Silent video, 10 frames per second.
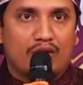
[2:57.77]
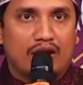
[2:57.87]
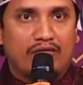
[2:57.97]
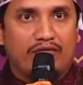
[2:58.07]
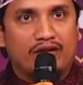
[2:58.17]

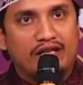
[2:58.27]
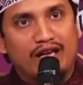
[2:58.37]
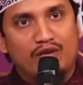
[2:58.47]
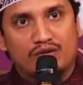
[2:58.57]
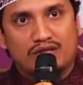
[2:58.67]
ওনার
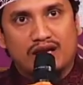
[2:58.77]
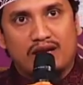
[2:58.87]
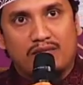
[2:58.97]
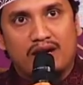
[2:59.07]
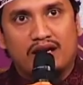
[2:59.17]
ফাদাইলুস
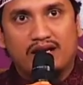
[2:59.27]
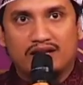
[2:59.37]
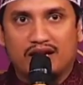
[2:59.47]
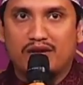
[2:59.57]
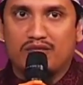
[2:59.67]
সাহাবা
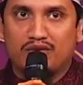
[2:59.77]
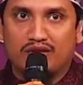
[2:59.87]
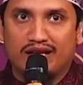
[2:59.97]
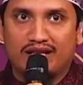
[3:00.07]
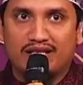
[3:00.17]
কিতাবের
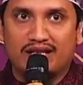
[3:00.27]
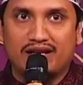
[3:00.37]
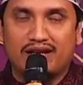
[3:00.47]
মধ্যে এনেছেন